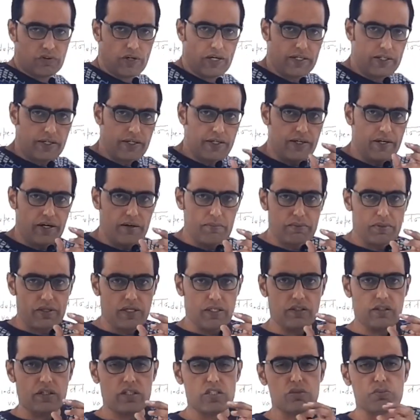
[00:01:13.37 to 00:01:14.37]
वाई की टर्म के
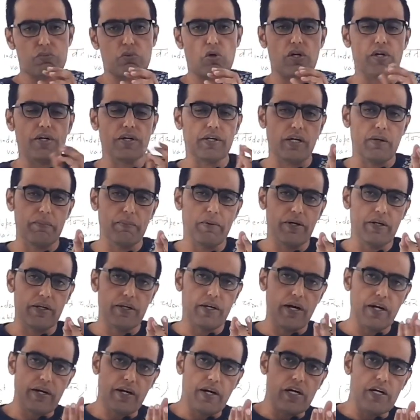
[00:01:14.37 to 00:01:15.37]
अंदर स्मॉल इंक्रीमेंट
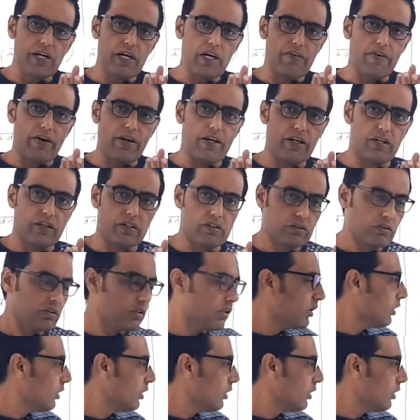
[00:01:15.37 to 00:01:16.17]
किया डेल्टा वाई का